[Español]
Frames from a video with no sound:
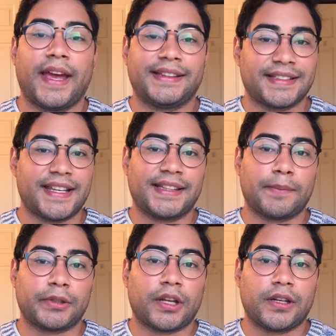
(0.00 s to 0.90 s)
Esta serie está
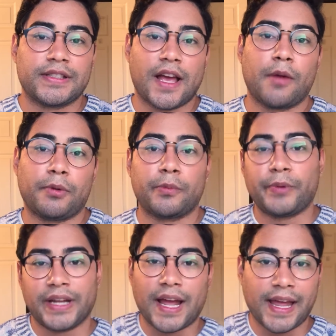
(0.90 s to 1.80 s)
protagonizada por
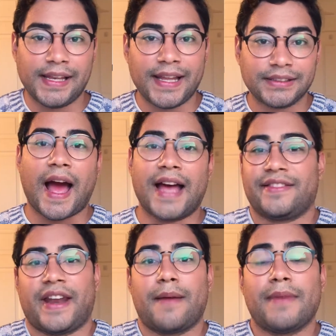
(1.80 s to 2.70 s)
Briga Helen,
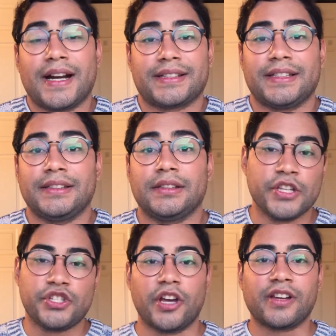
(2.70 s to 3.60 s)
Andrea Martin,
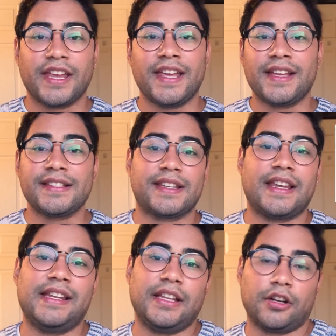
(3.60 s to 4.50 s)
John Higgins
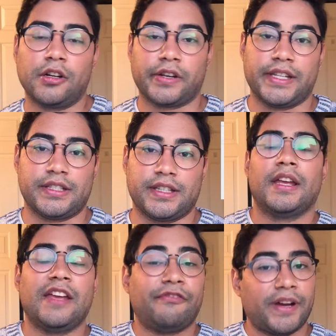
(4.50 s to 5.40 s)
y Nicole Richie
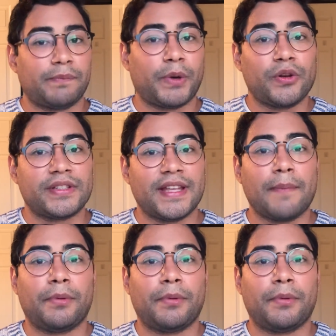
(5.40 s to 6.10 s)
y fue producida